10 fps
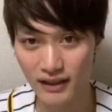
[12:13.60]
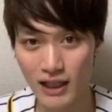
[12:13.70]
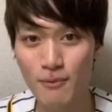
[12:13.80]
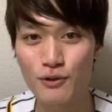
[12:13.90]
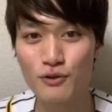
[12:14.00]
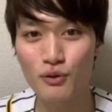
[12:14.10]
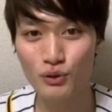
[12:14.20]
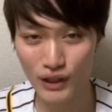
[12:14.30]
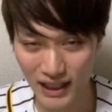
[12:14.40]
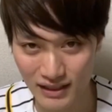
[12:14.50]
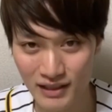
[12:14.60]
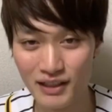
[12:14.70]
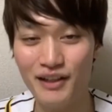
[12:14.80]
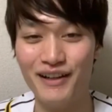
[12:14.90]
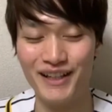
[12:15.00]
あんたも言うことない。
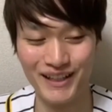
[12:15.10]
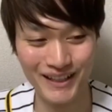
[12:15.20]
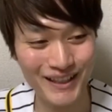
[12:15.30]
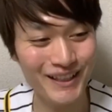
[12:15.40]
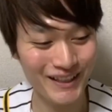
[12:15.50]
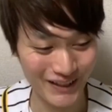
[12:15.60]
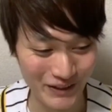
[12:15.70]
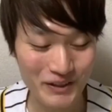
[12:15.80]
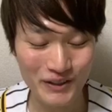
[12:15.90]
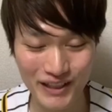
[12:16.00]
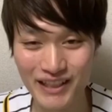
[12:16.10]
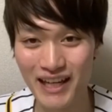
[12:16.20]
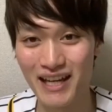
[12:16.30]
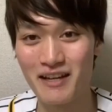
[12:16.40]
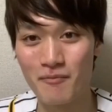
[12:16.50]
本当に、
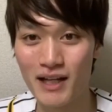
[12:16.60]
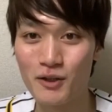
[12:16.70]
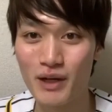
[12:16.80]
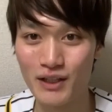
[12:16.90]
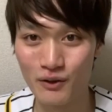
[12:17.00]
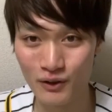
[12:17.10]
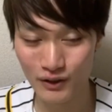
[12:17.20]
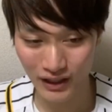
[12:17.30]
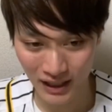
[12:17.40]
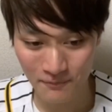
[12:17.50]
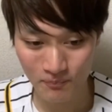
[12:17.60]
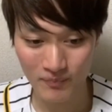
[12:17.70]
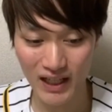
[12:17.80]
えー、毎度毎度ね、